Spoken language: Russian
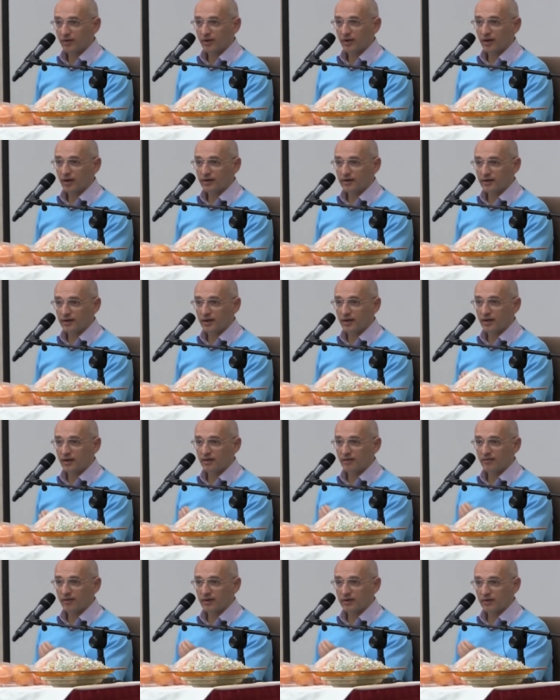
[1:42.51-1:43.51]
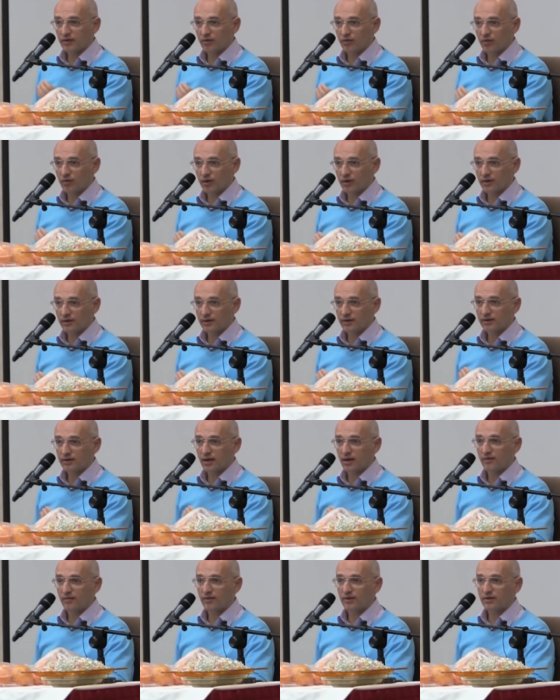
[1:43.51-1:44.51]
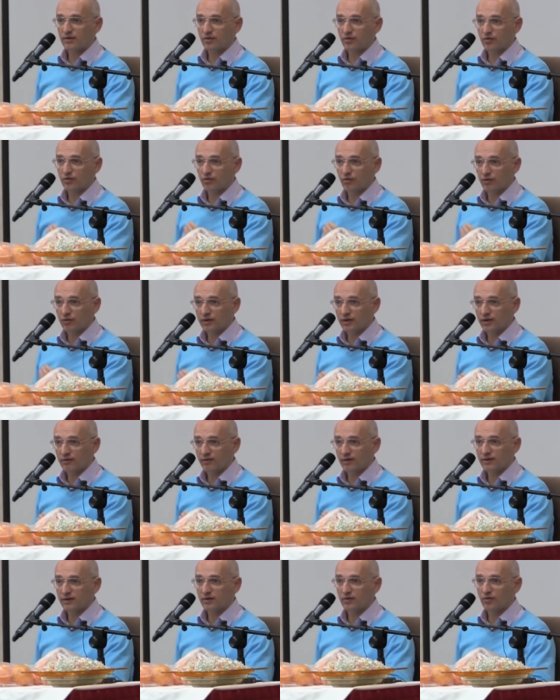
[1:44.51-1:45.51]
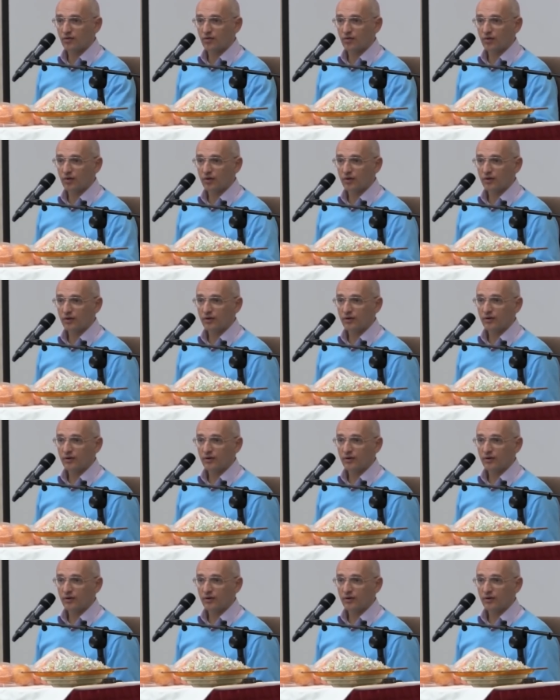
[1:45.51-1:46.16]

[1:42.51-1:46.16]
Россия это Восток, Казахстан Восток, Турция Восток.